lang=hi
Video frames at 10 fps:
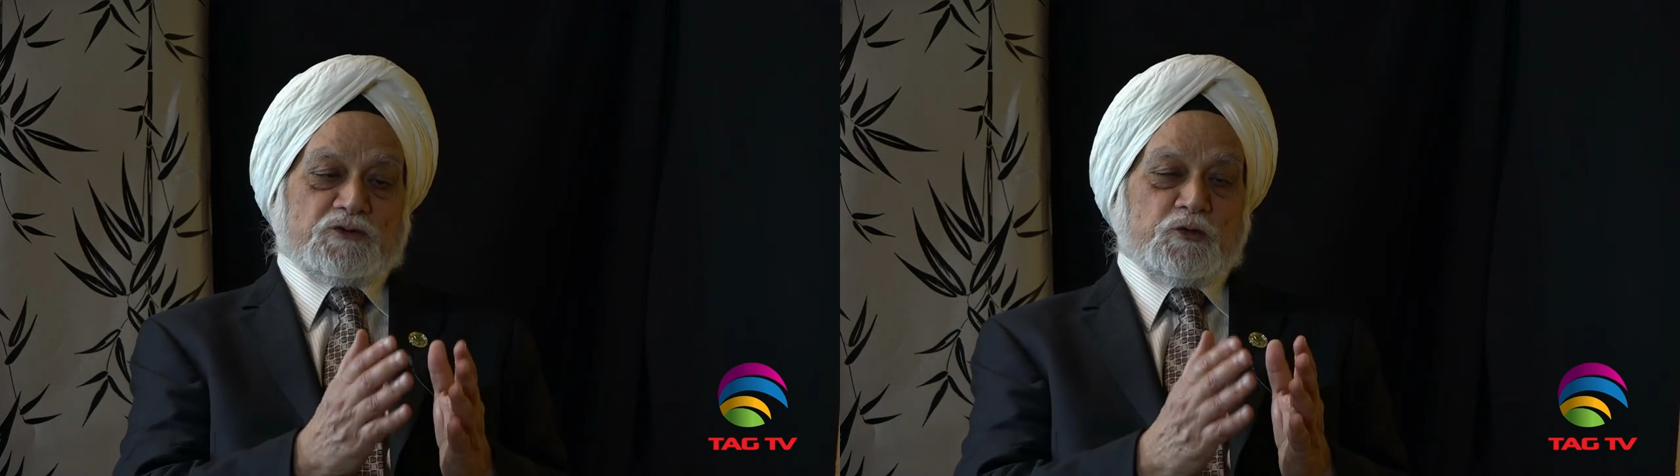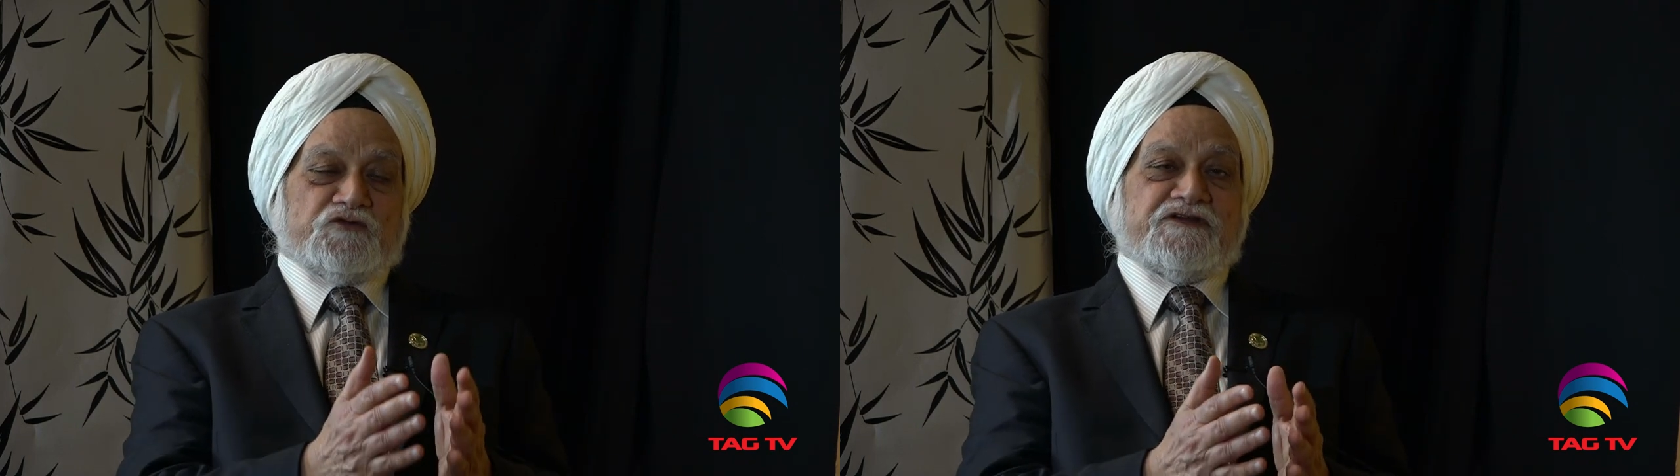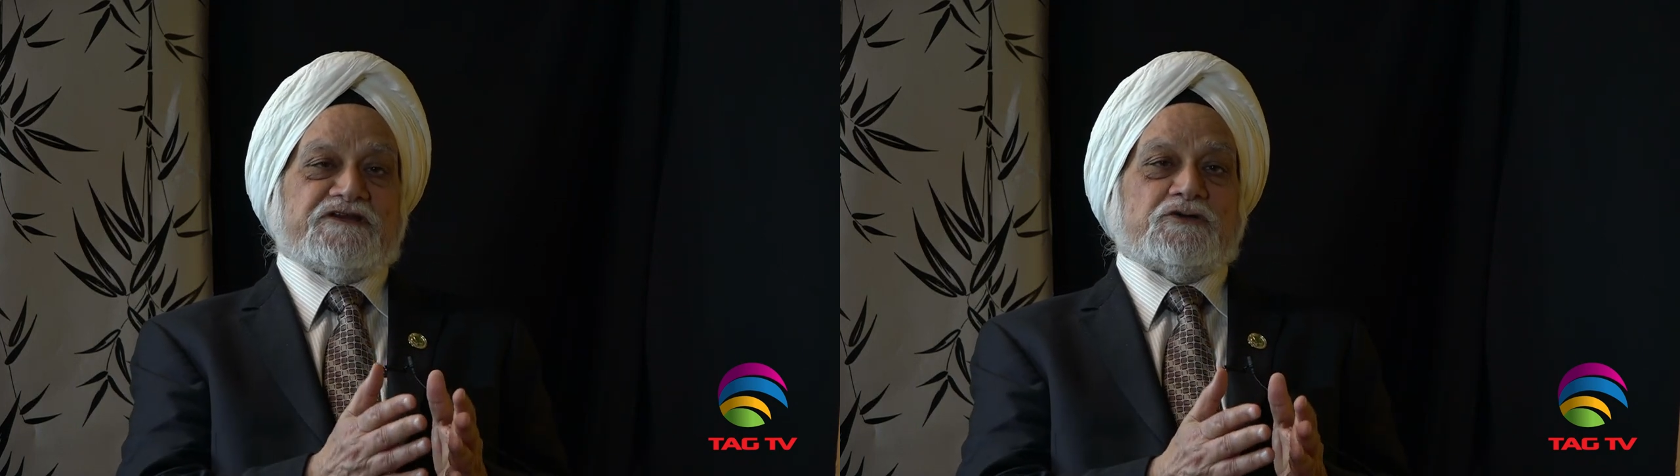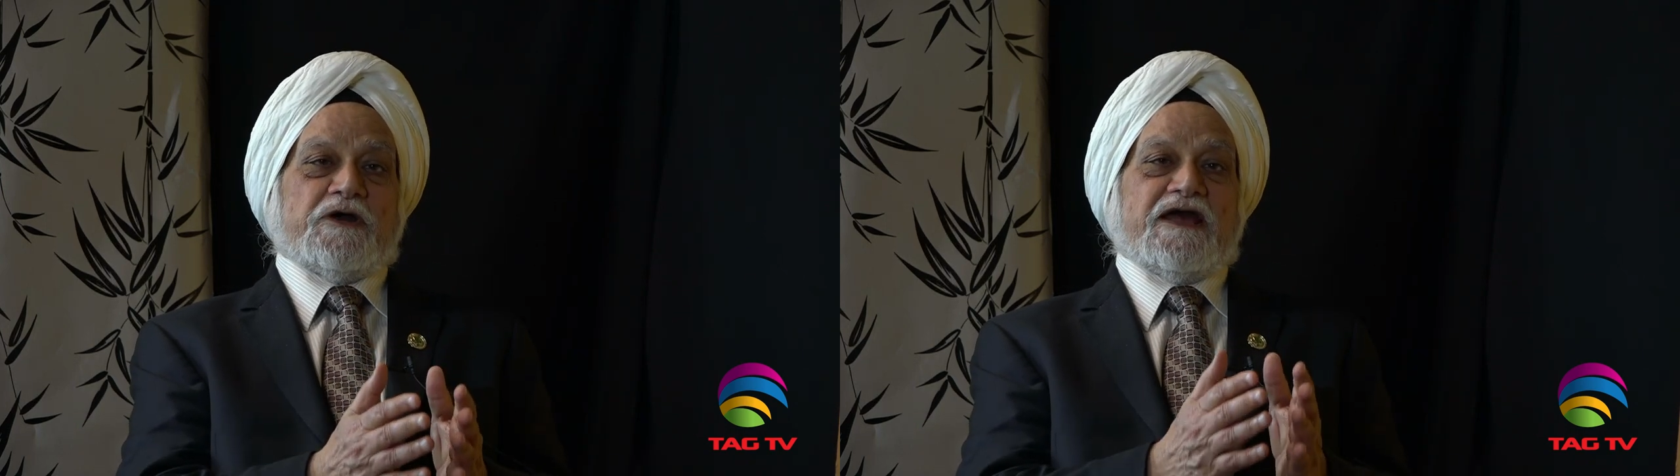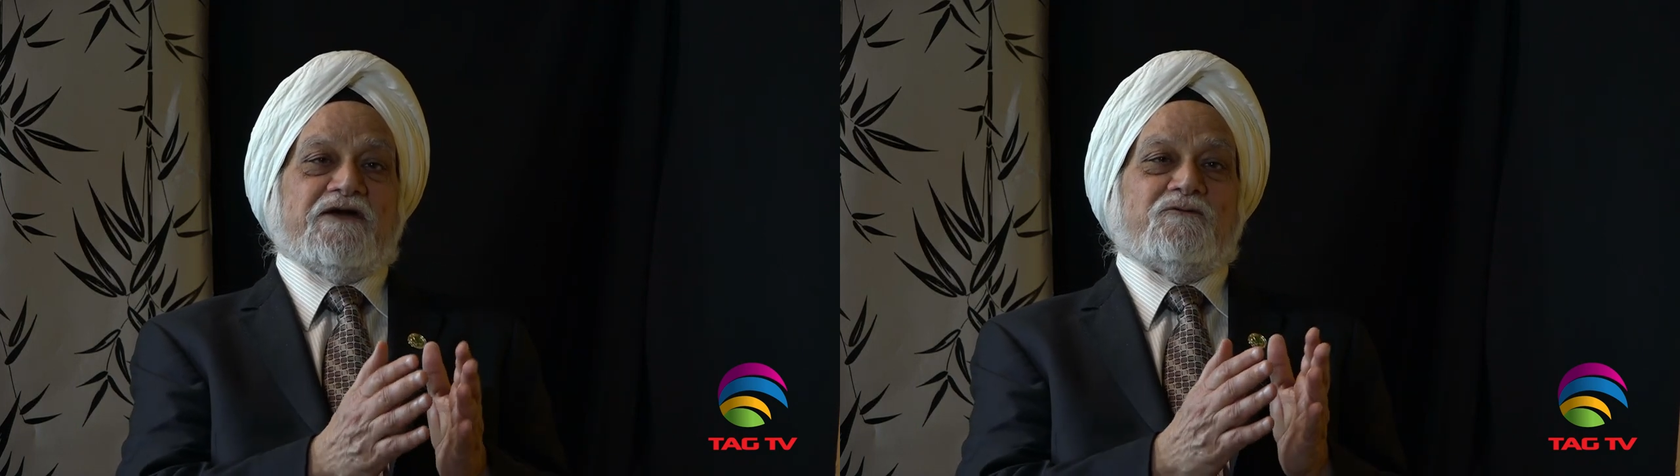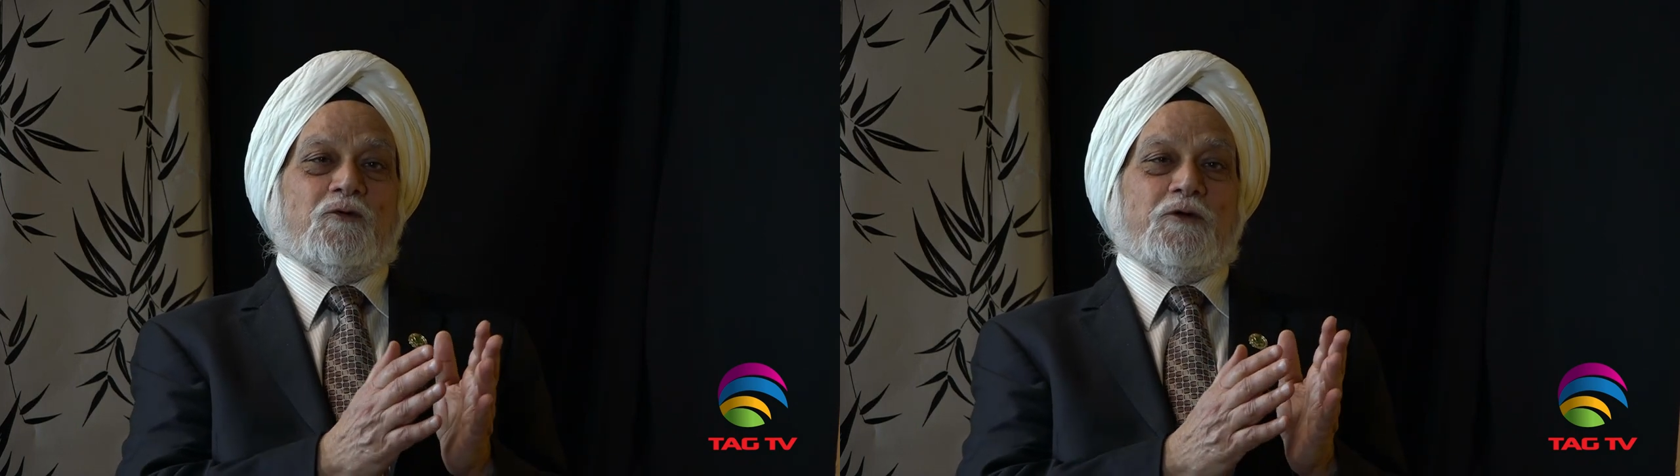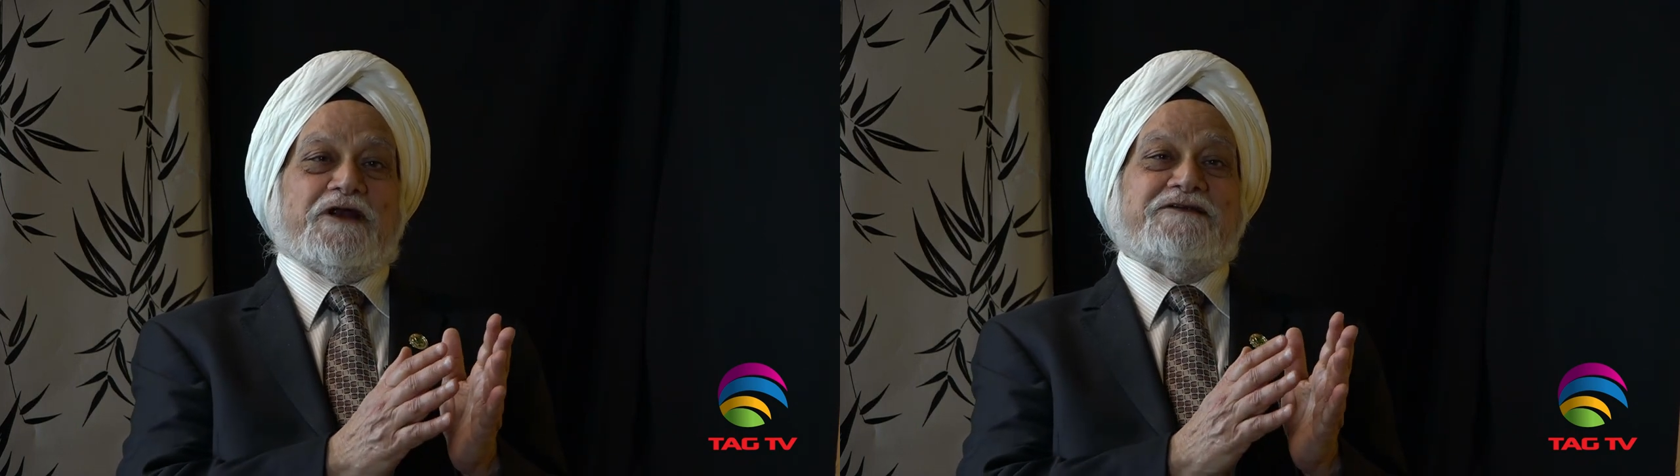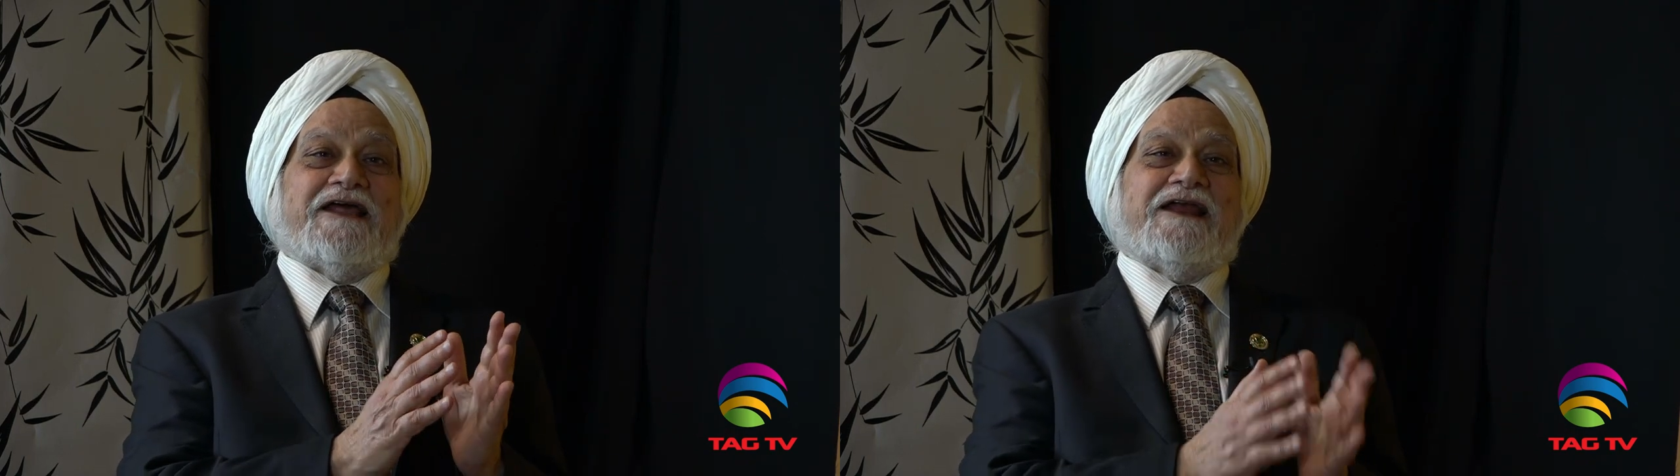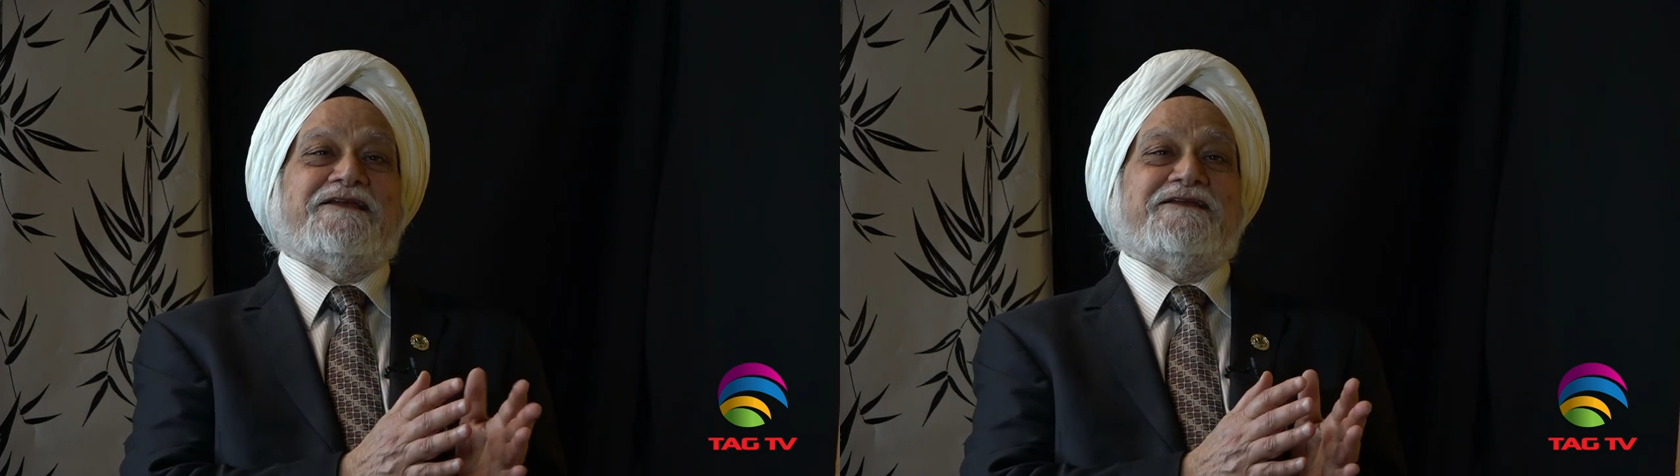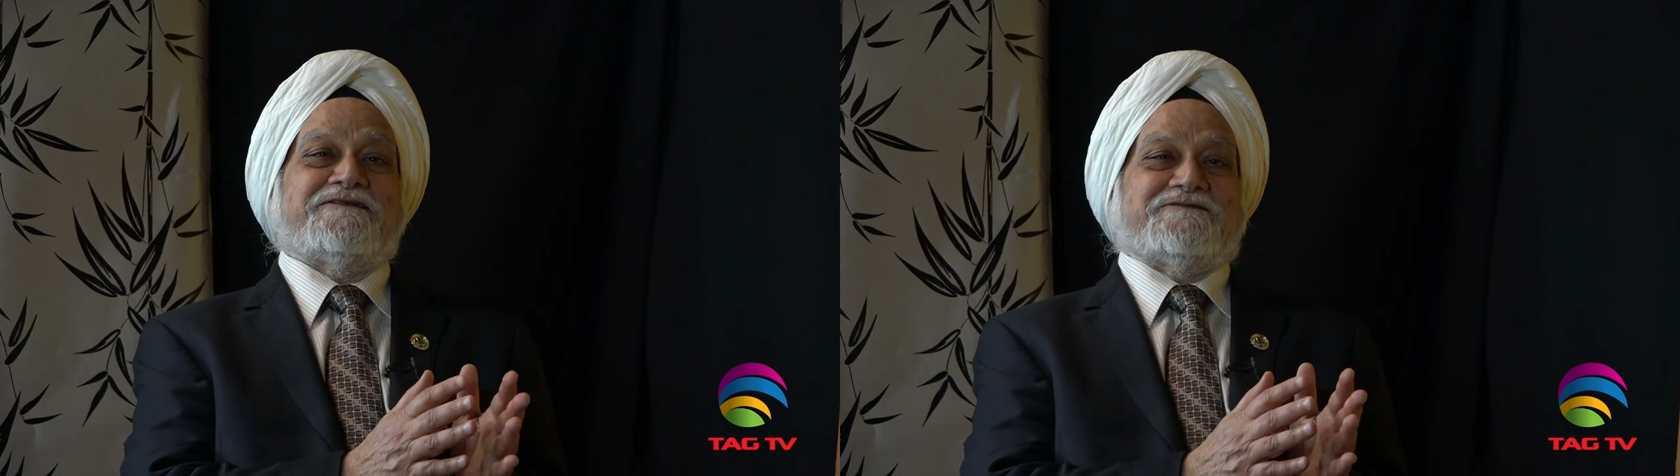दूसरी जो है वो
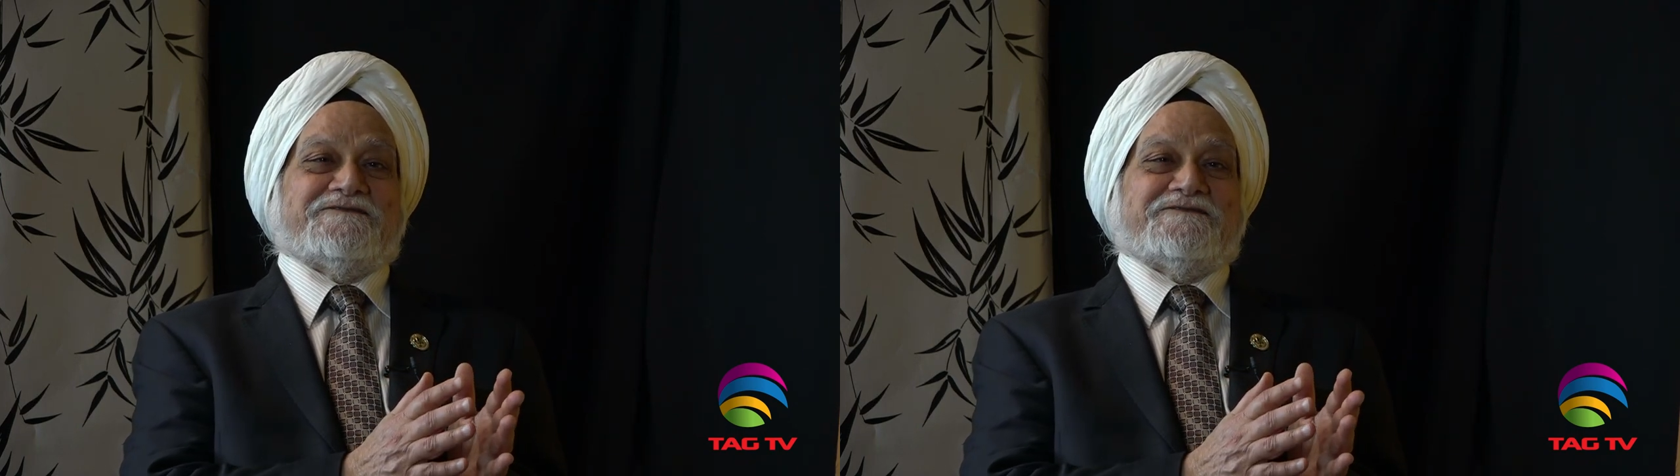इटालियन